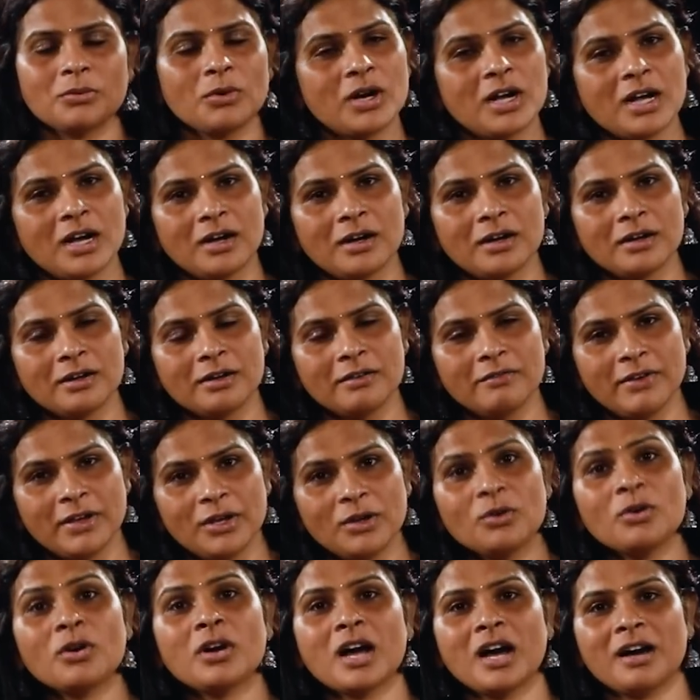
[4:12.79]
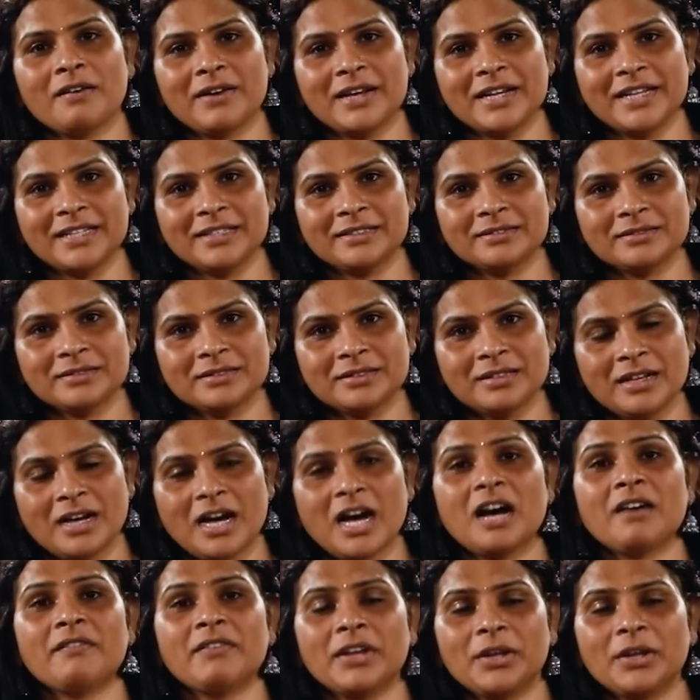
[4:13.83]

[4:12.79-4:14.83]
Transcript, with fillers: ఒక వెలుగు కావాలి ఆ